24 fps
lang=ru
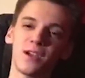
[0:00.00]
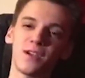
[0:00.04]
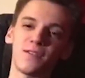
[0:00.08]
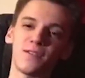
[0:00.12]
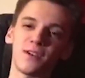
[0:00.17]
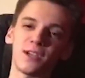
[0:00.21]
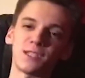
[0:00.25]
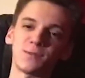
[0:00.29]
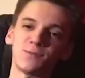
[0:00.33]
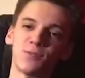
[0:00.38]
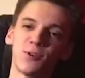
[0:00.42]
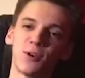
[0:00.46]

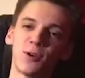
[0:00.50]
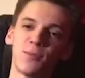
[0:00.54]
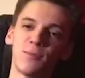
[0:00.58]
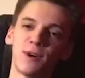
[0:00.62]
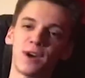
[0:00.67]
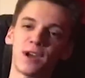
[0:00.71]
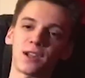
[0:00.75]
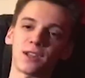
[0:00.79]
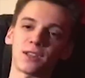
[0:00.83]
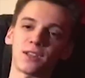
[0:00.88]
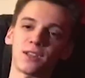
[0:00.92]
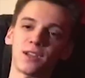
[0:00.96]
8
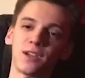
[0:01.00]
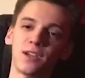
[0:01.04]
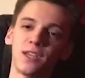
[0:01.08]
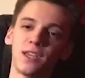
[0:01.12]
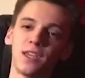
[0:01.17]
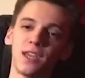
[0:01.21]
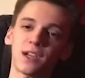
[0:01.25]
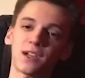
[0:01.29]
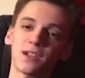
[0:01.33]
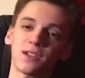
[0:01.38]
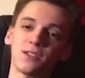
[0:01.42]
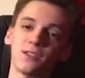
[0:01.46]
марта –
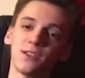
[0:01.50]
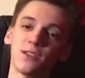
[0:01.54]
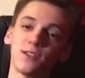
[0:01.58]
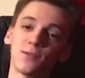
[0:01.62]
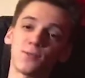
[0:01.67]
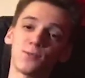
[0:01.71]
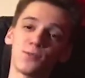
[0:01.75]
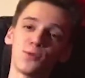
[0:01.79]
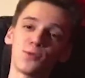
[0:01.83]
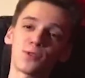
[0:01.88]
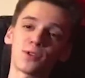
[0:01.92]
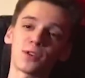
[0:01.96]

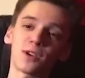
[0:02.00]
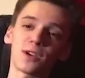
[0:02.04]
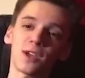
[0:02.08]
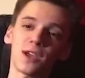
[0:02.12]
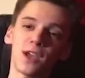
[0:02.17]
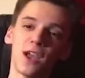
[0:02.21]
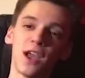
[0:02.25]
Екатеринбург,